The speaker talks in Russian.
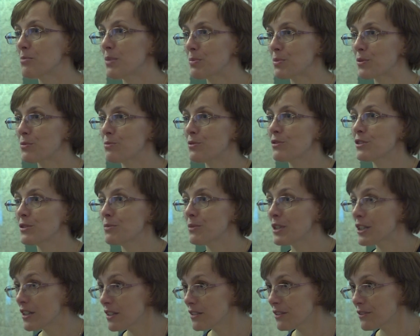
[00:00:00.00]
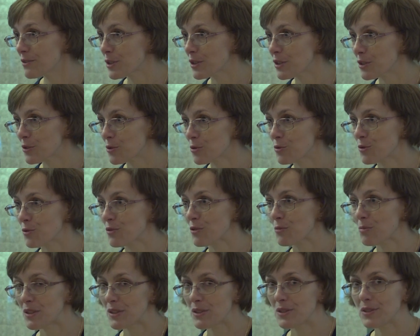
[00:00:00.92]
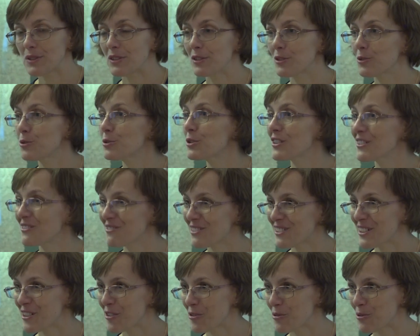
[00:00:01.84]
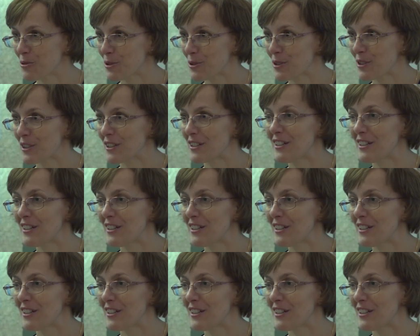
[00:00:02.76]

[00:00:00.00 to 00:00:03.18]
попробовать Михайловское кружево плести, не только вологодское,